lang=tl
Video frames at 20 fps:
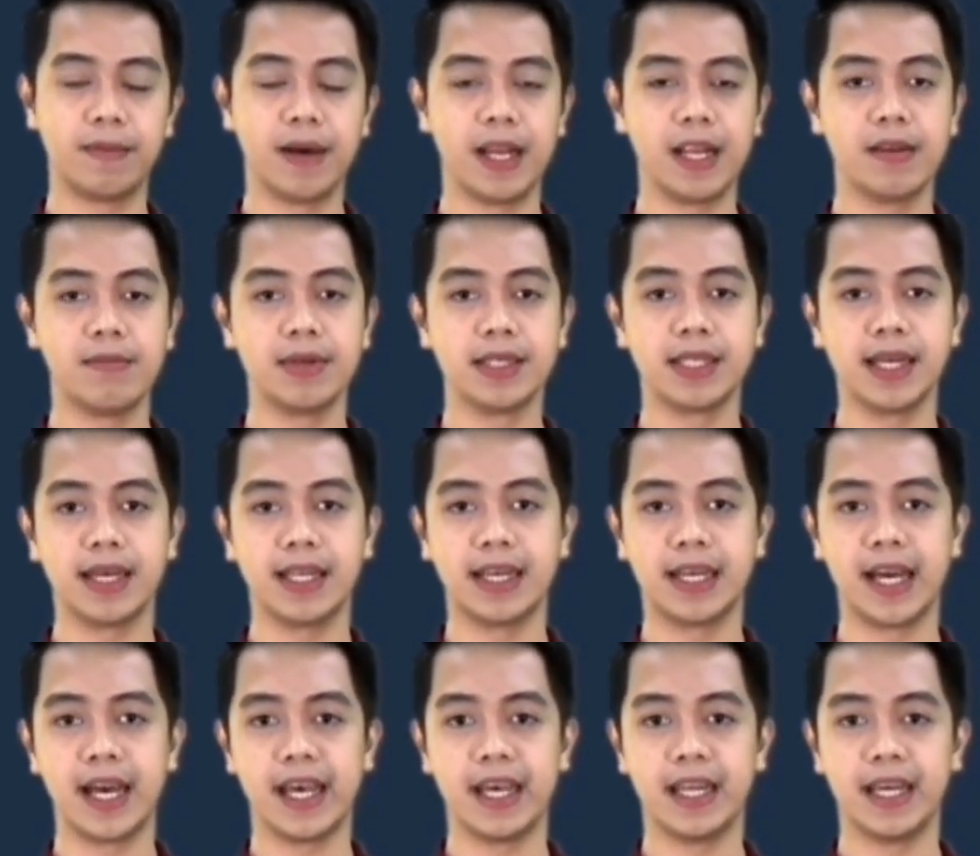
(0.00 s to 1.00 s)
At para naman sa
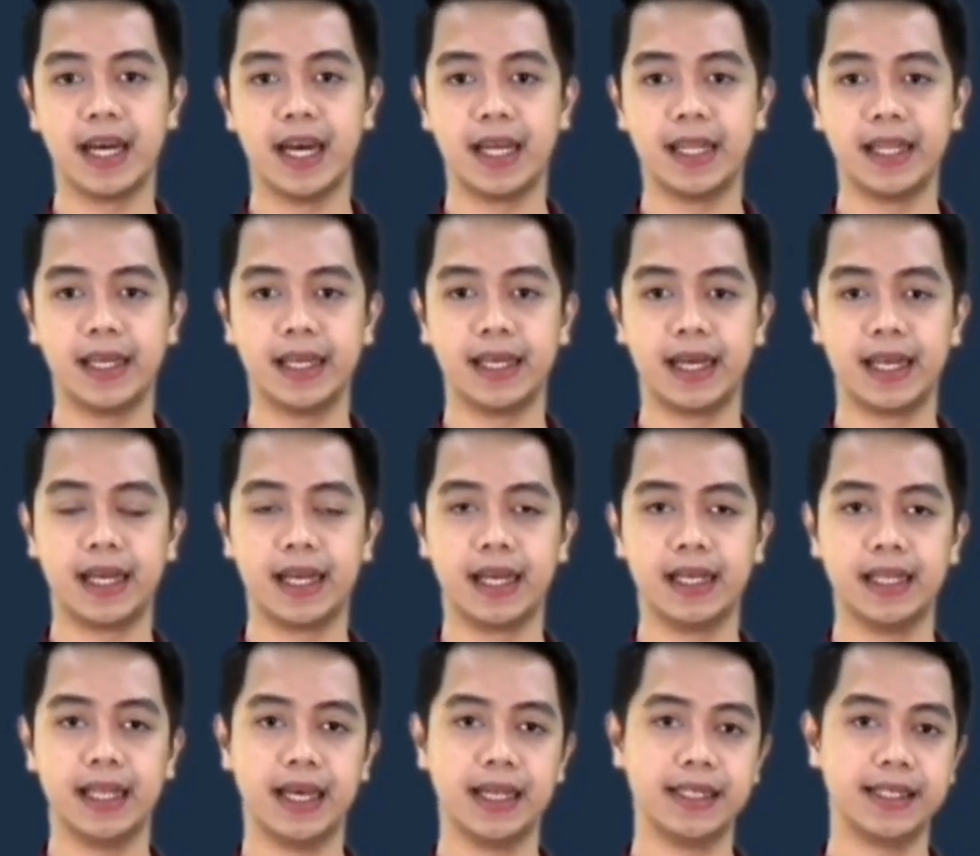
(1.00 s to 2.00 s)
kalagayan ng ating
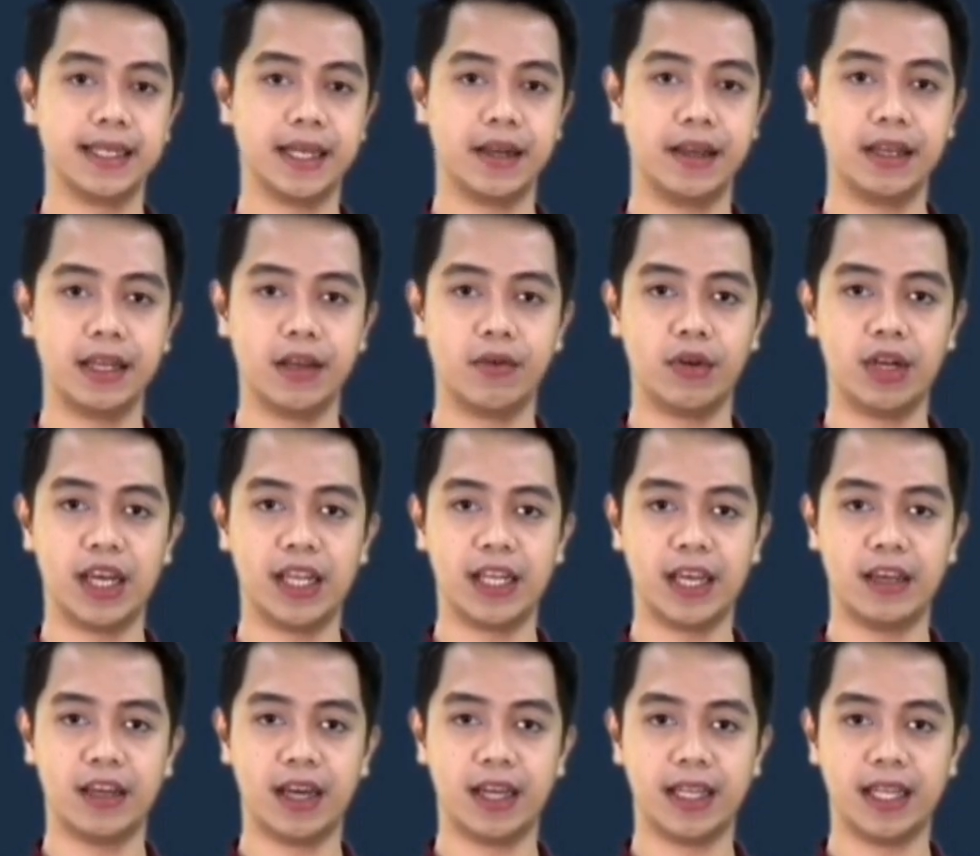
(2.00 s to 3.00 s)
karagatan, sa ngayon ay wala
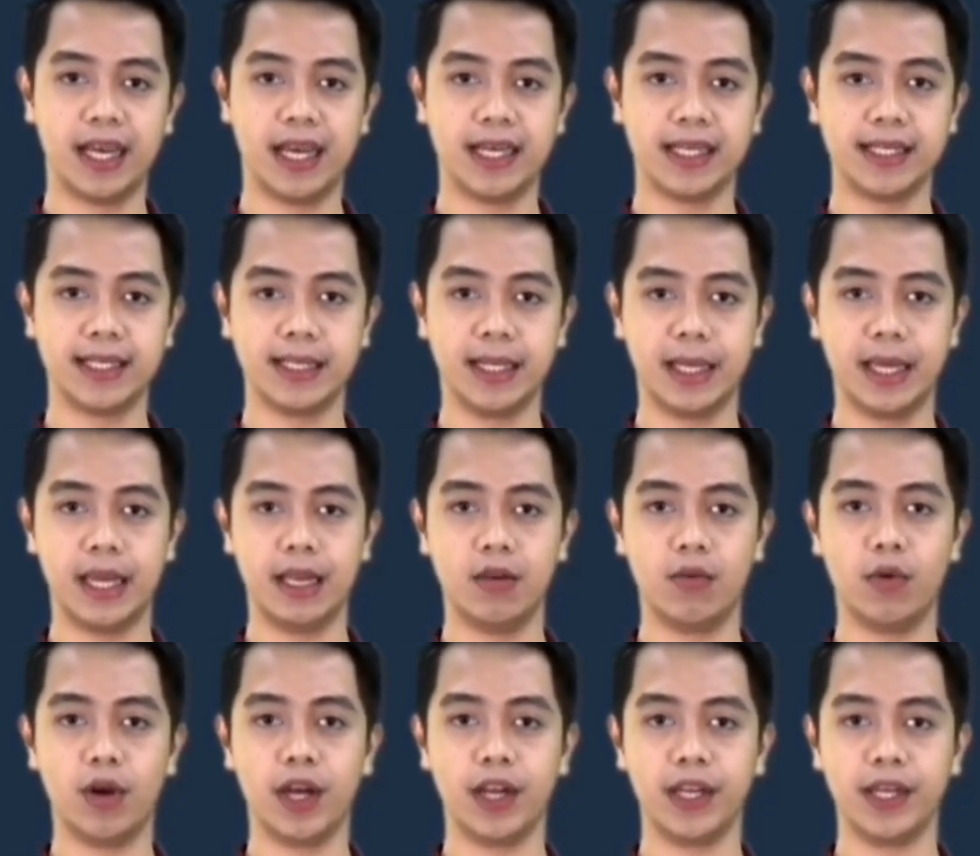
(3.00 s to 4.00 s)
tayong nakataas na
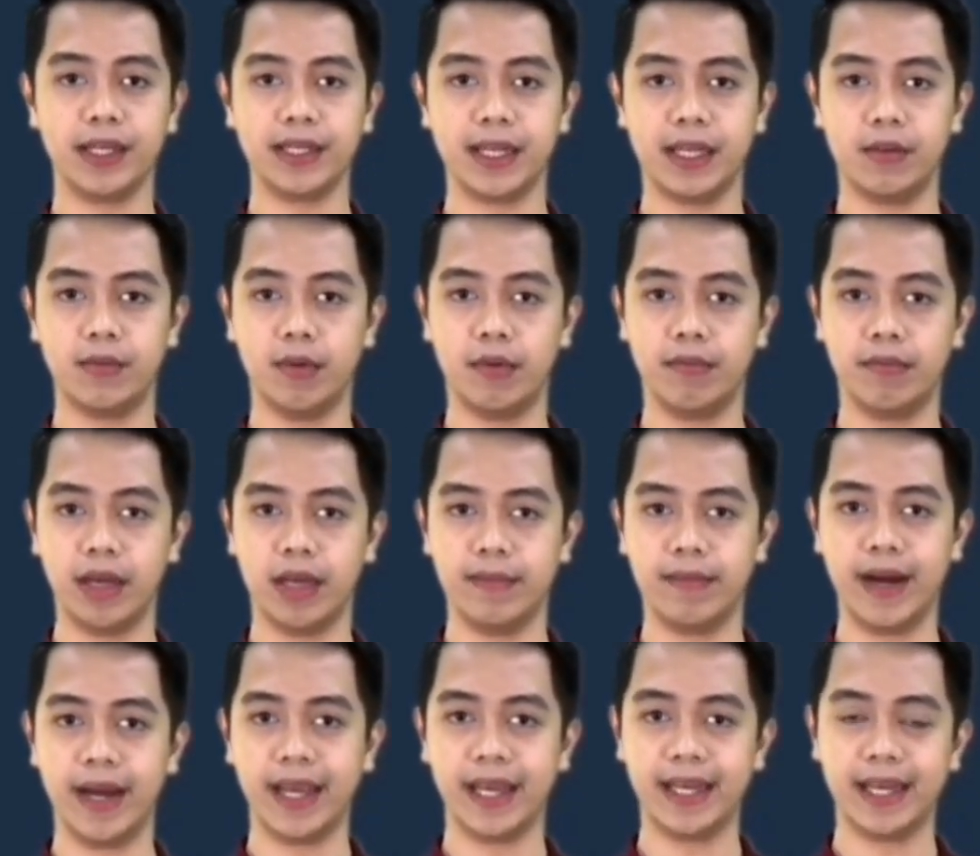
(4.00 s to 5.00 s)
gale warnings sa anumang
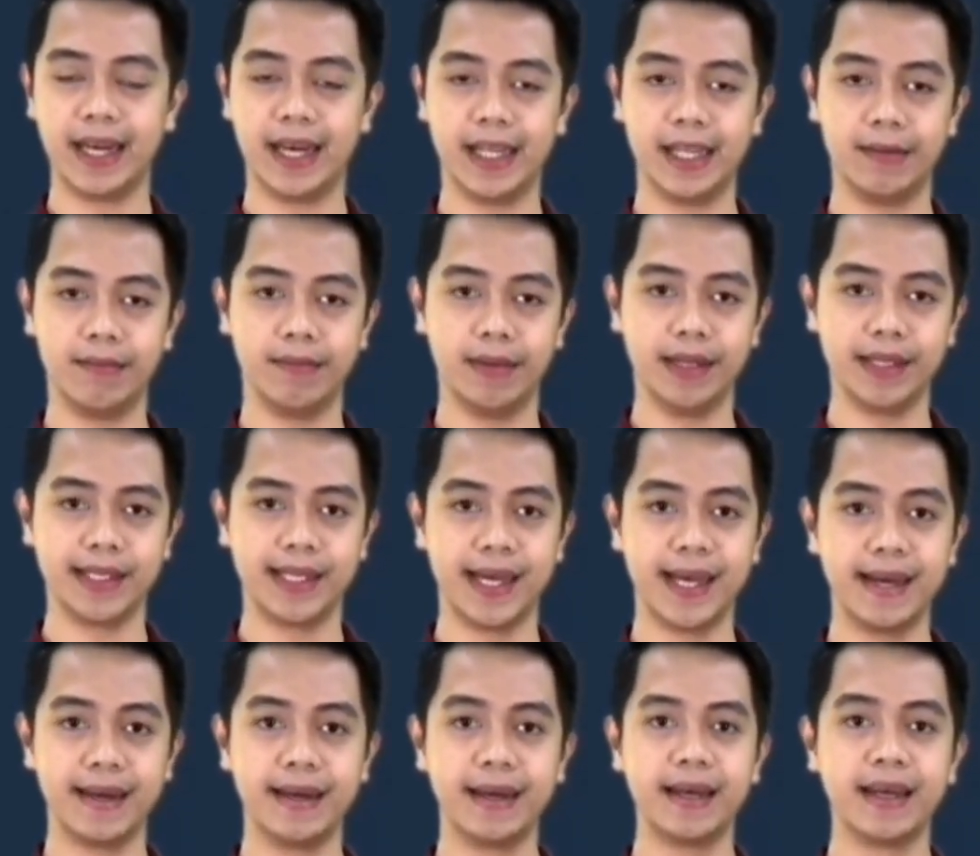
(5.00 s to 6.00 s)
baybayin ng ating
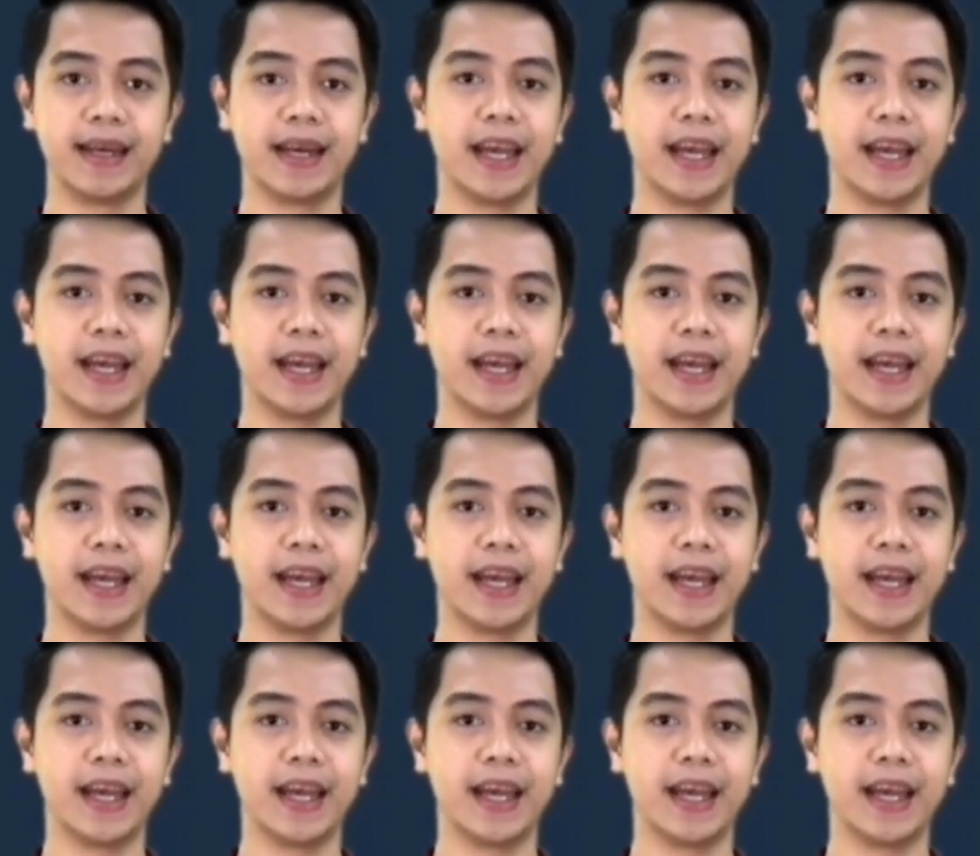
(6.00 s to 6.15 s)
bansa.